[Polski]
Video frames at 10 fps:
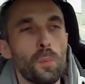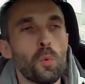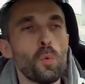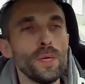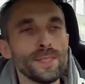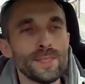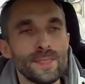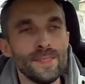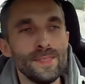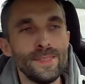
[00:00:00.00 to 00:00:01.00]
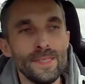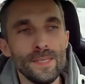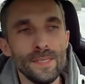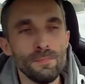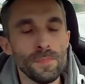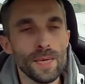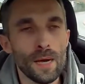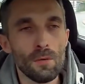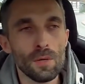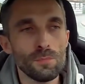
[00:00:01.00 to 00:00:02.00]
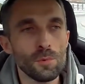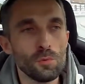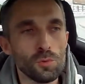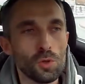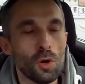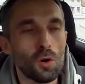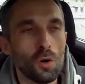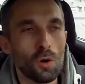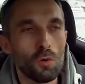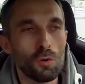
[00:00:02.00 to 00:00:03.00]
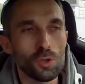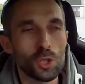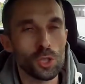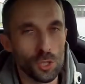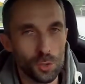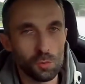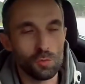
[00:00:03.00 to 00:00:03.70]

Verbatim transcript: płyt CD miałem już około 300.